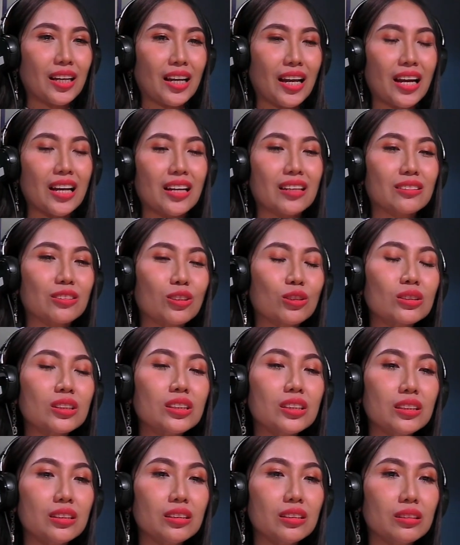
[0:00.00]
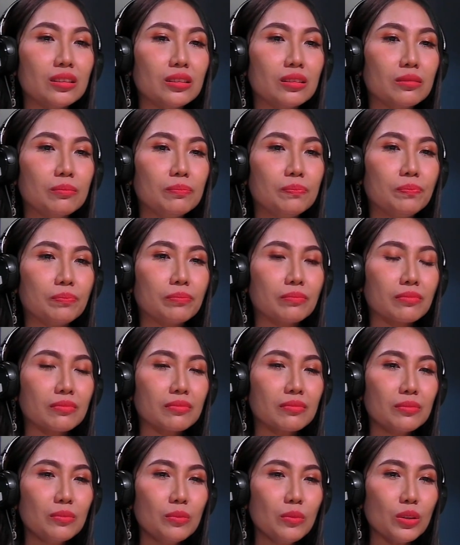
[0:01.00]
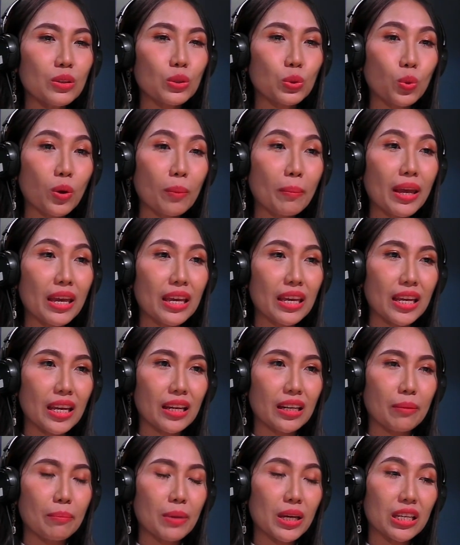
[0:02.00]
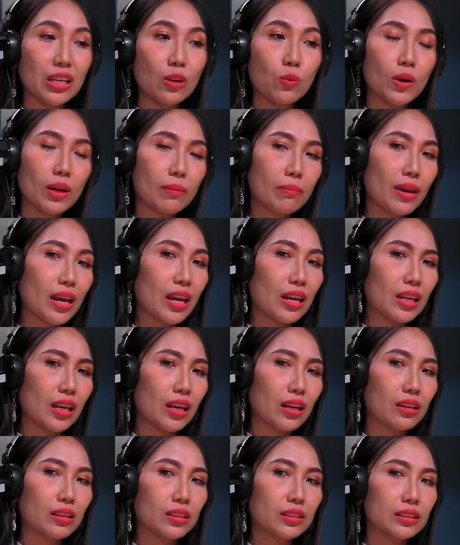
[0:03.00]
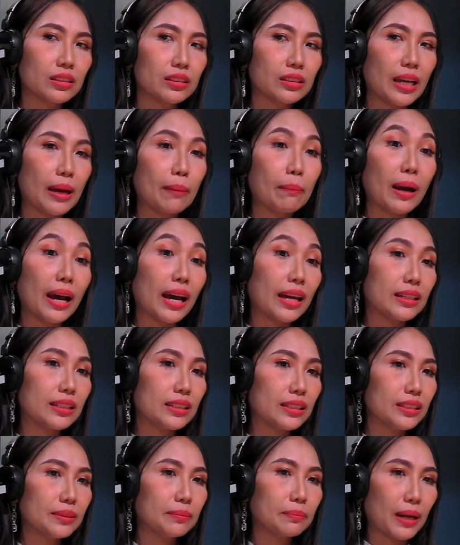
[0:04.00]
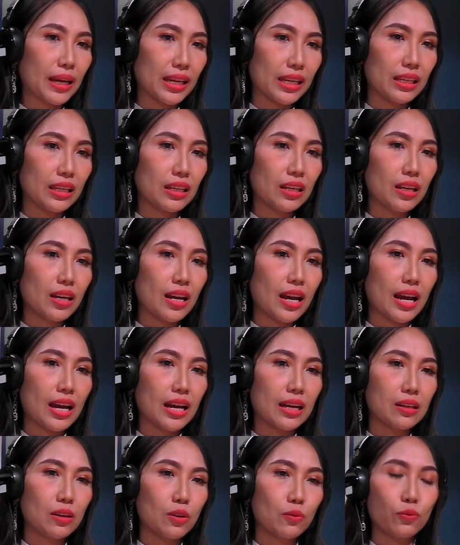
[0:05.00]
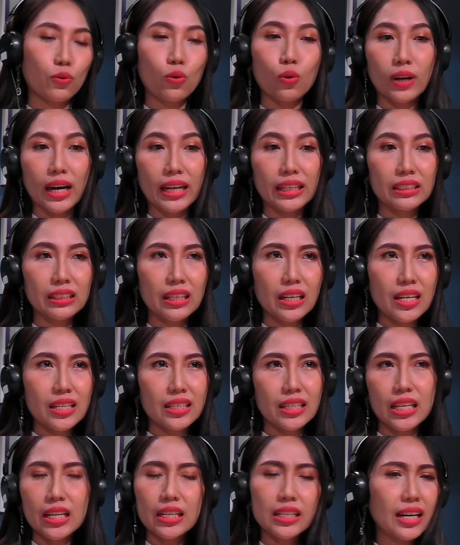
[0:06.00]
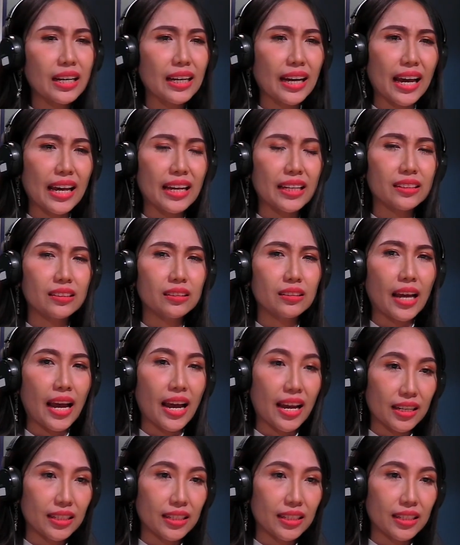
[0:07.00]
ค่ะก็คือตัวแม่เองนะแม่คิดว่าแม่เนี่ยทำงานเยอะไปโฟกัสที่เรื่องการหา